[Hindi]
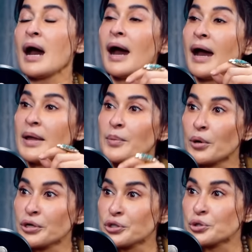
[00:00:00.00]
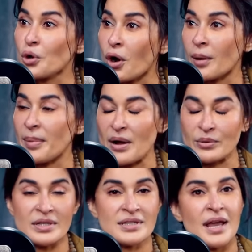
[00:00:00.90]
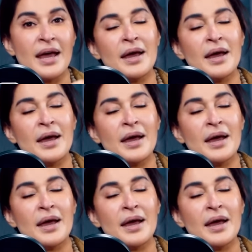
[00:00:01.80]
आई वांटेड टू टॉक अबाउट दिस